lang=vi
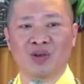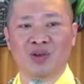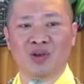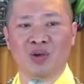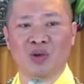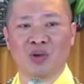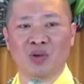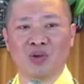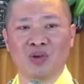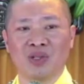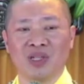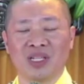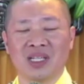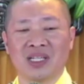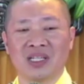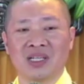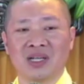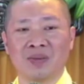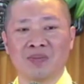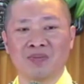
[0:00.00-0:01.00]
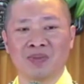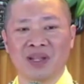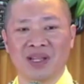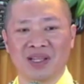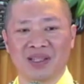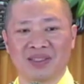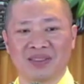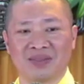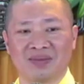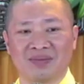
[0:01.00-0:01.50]
cho con ngủ khi cúp
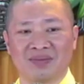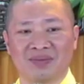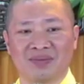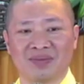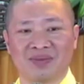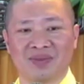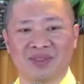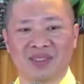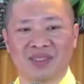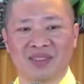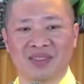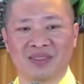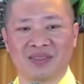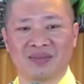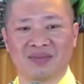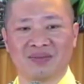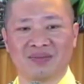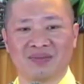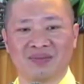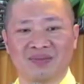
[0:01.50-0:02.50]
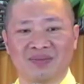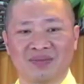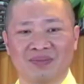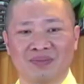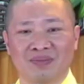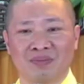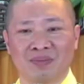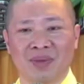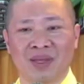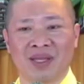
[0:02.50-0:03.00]
điện
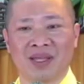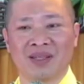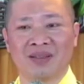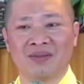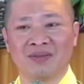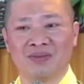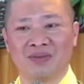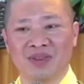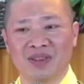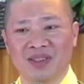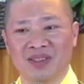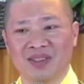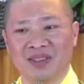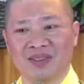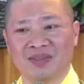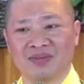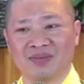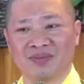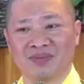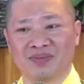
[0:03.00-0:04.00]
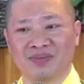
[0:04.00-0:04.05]
miễn phí.